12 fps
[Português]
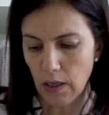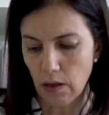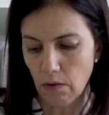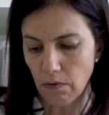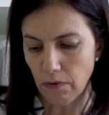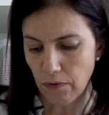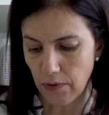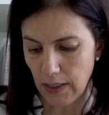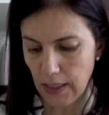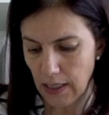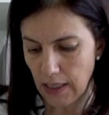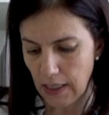não
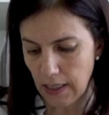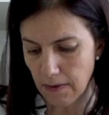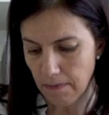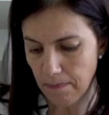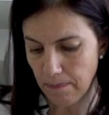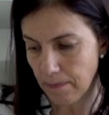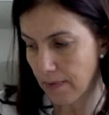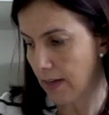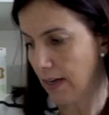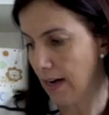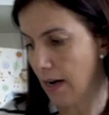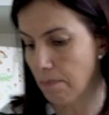fique
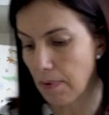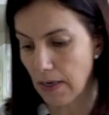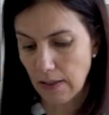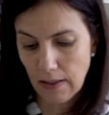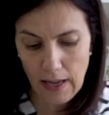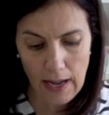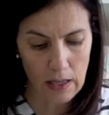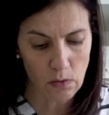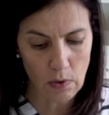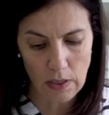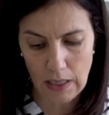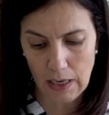
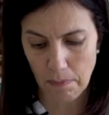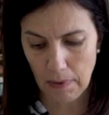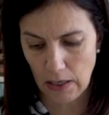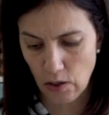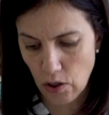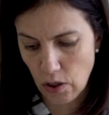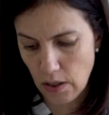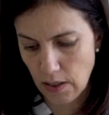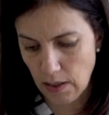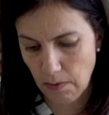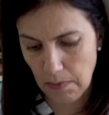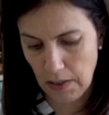apertado aqui na parte de
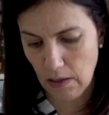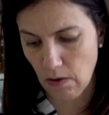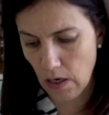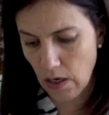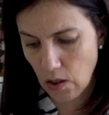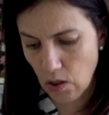cima. Então, olha